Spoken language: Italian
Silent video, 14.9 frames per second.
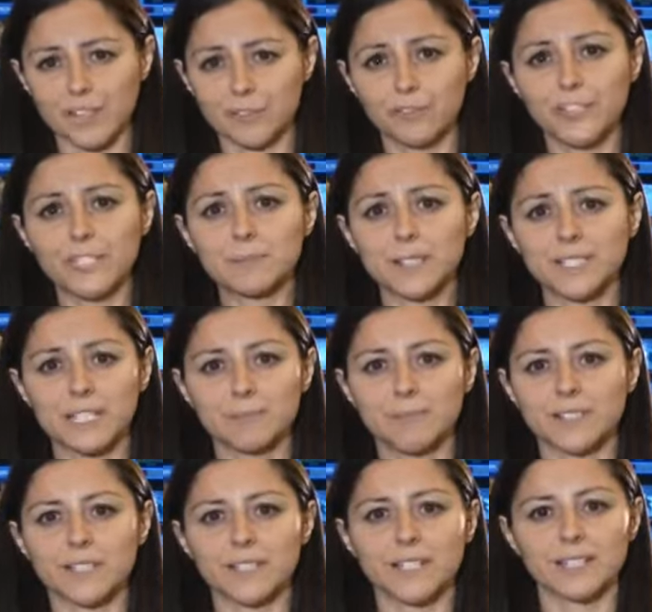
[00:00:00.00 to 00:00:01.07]
firma del
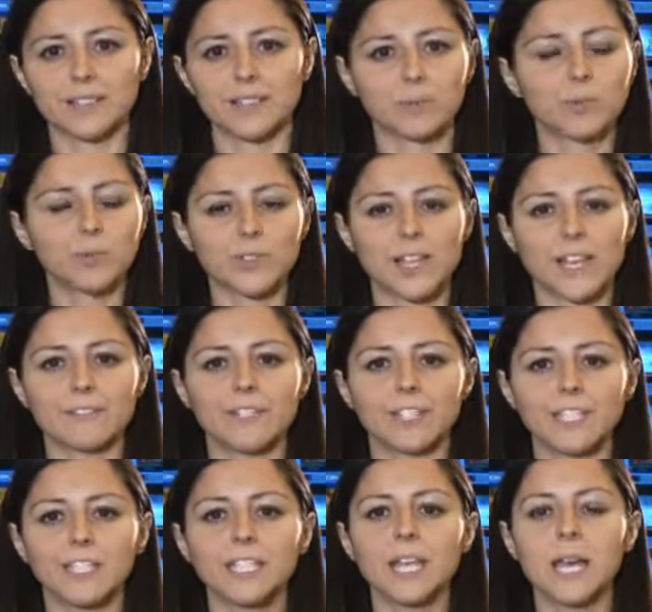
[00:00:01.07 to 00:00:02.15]
presidente
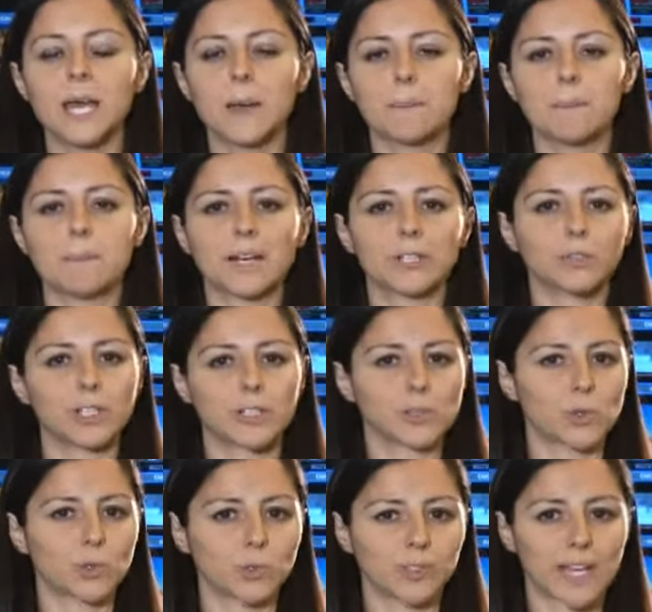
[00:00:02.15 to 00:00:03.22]
Museveni ma non è
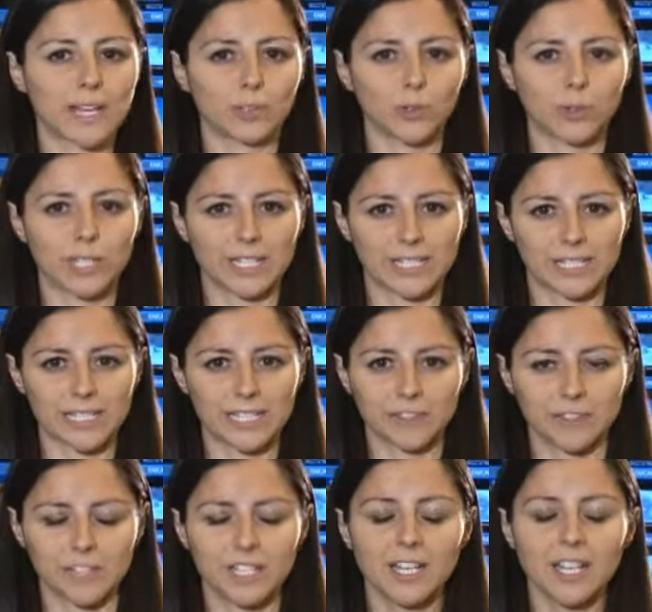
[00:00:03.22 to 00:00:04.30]
scontato che
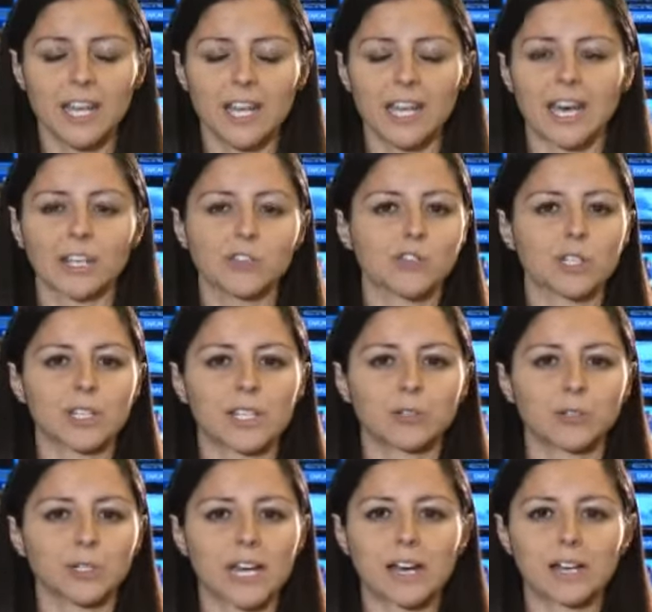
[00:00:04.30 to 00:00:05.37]
arrivi.
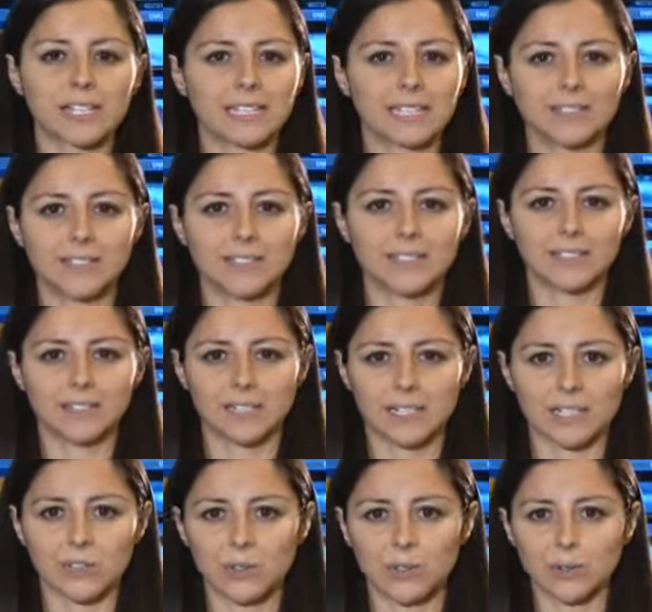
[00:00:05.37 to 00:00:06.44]
Accerchiato da critiche
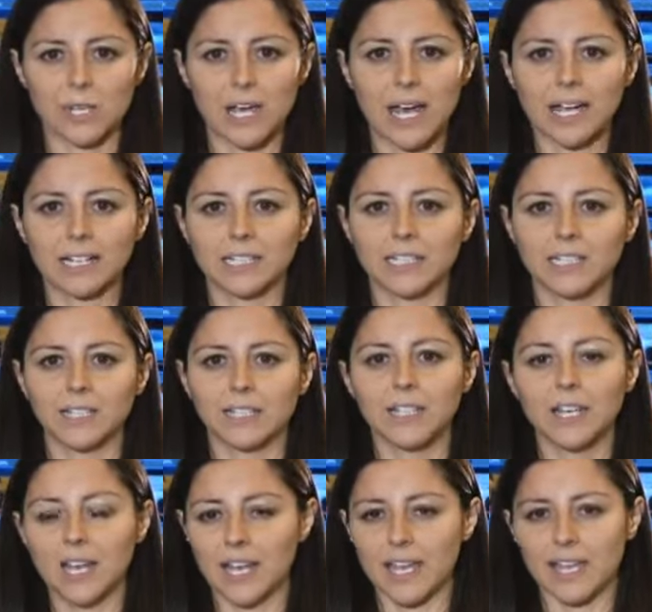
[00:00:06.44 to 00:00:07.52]
internazionali
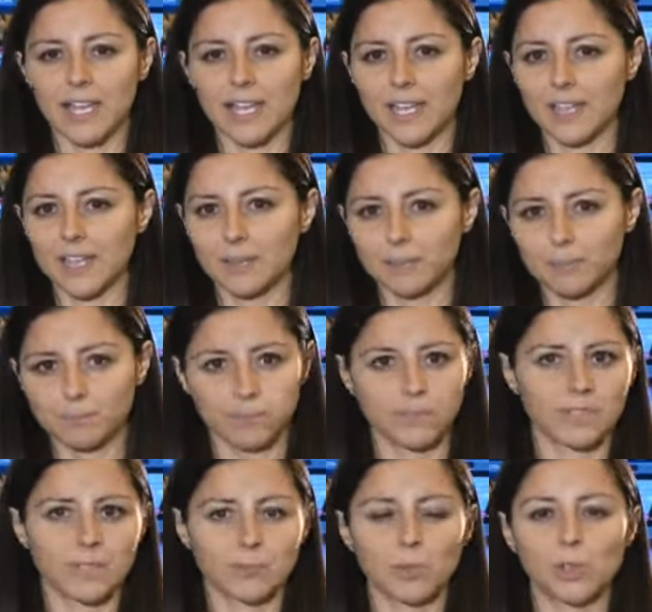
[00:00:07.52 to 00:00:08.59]
e
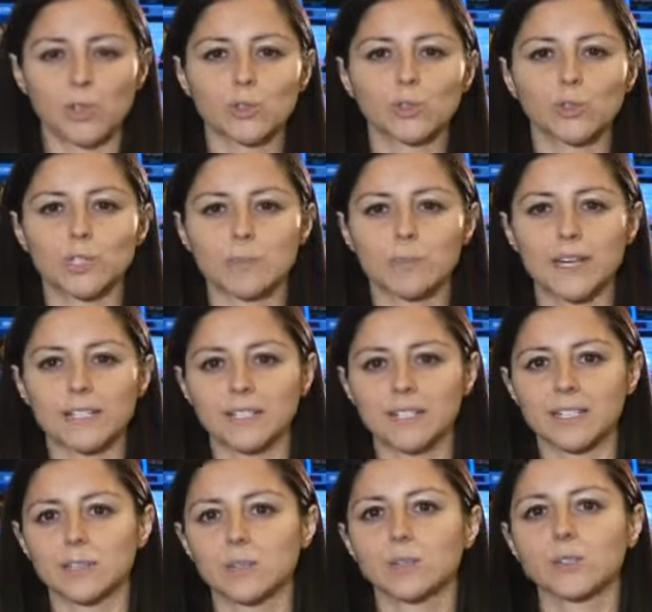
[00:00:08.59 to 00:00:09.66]
timoroso di
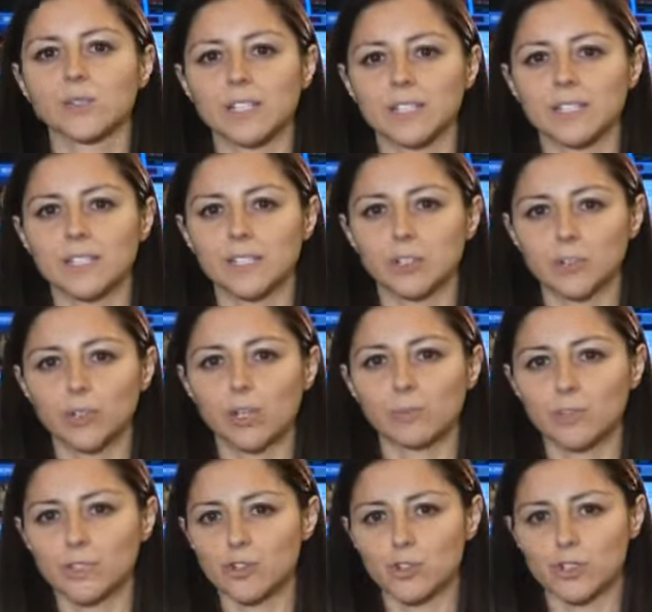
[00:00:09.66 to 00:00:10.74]
perdere sostegni
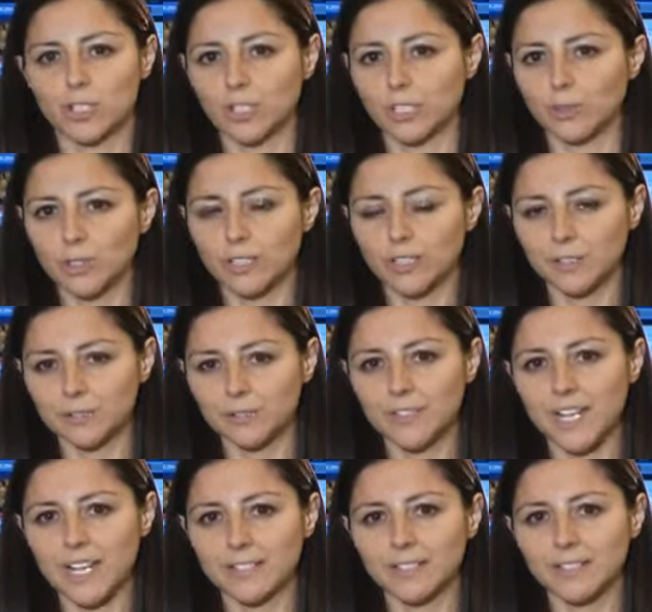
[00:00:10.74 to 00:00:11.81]
economici non
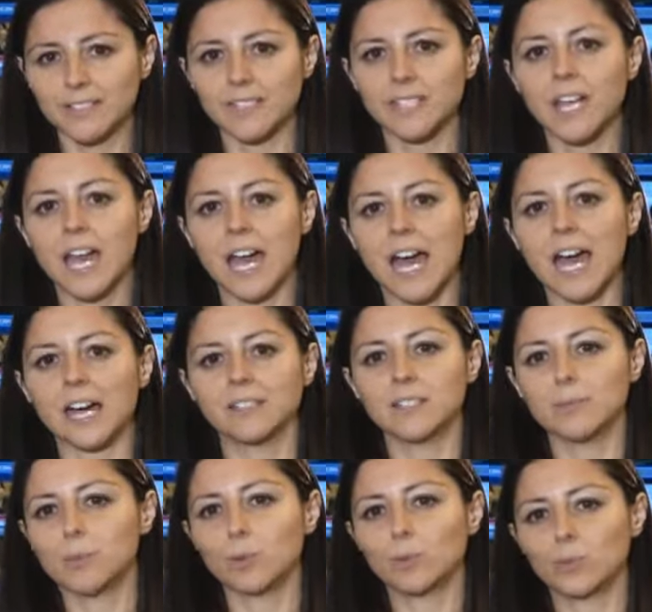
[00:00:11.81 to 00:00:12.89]
indifferenti, ha
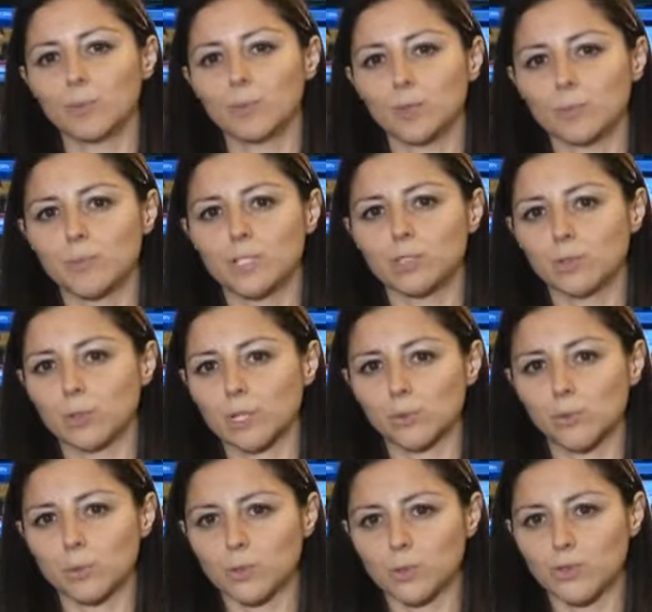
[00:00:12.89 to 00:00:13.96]
di molto ammorbidito la
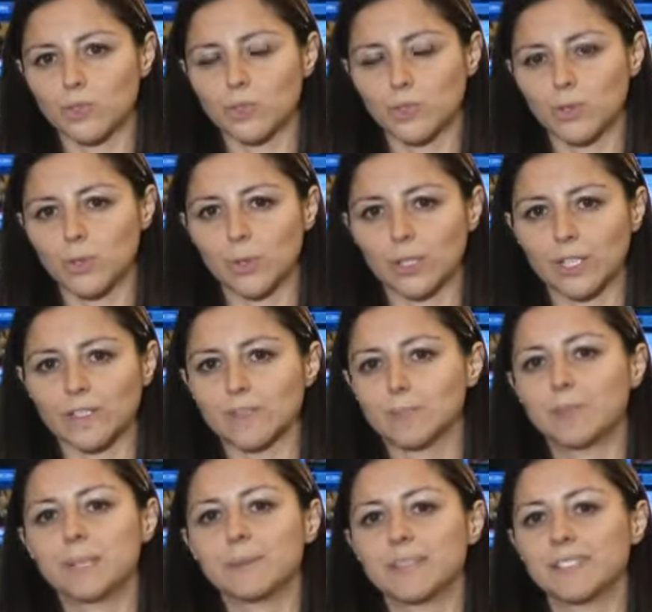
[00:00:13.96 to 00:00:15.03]
sua posizione. Se
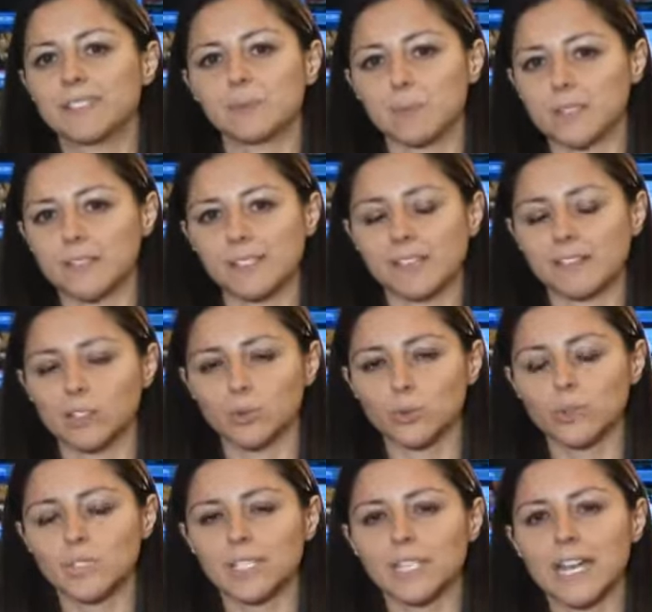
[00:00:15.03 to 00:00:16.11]
prima disprezzava
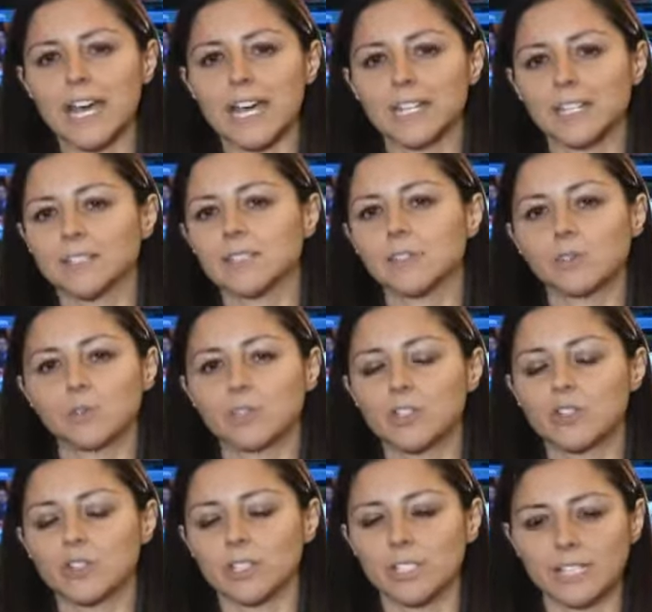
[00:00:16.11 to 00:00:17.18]
tutti i gay, adesso
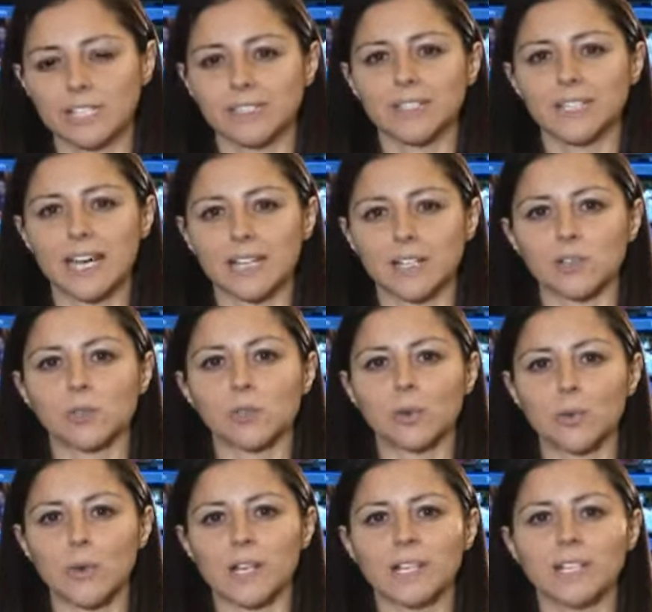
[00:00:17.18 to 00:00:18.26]
dice di criticare
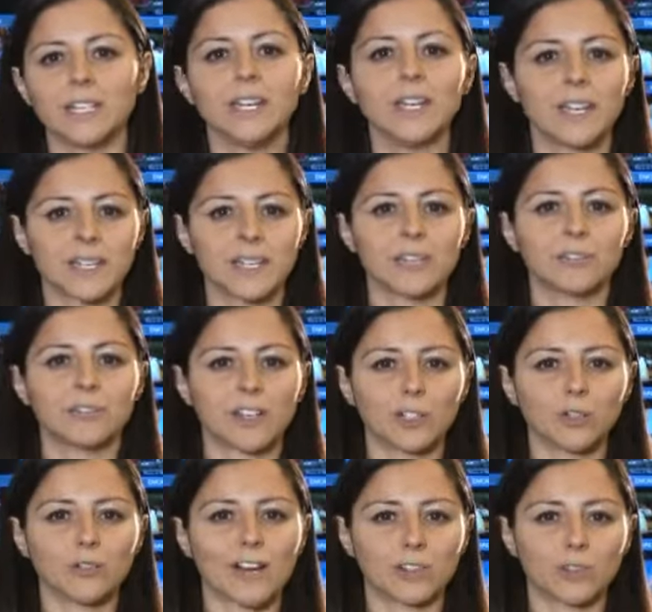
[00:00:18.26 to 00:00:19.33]
solo quelli che
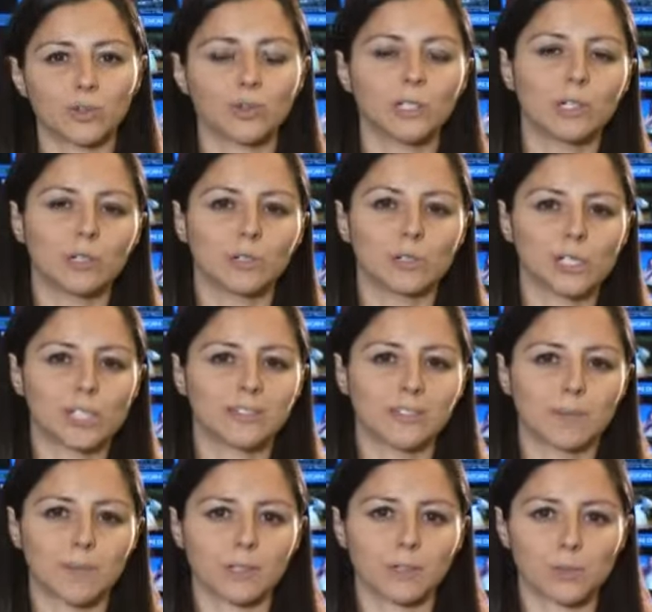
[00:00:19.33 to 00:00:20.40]
fanno vanto del loro
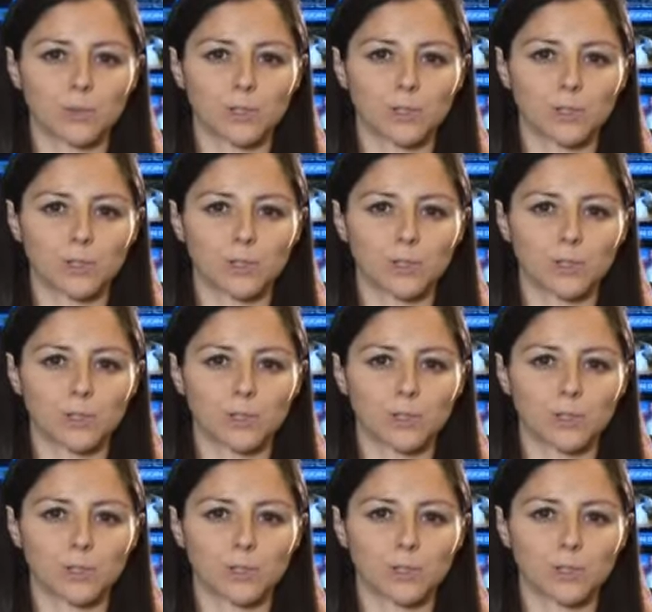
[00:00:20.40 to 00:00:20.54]
orientamento